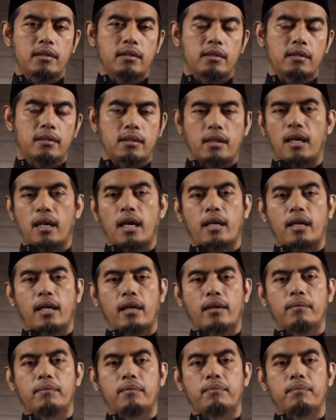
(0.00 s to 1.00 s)
terlarang.
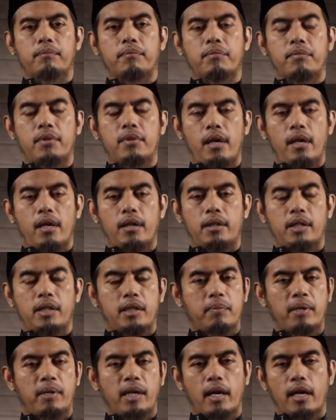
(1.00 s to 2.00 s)
Ya, jadi
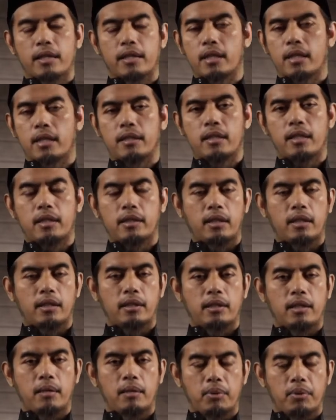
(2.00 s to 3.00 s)
pada asalnya kita
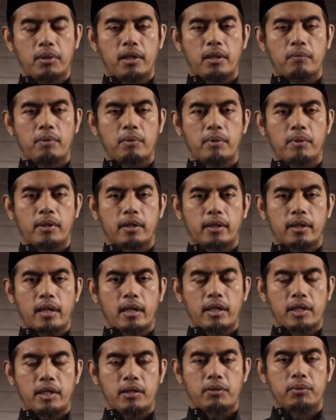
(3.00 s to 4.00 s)
tidak boleh
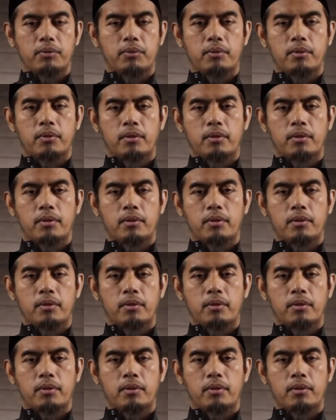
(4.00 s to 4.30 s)
memberikan itu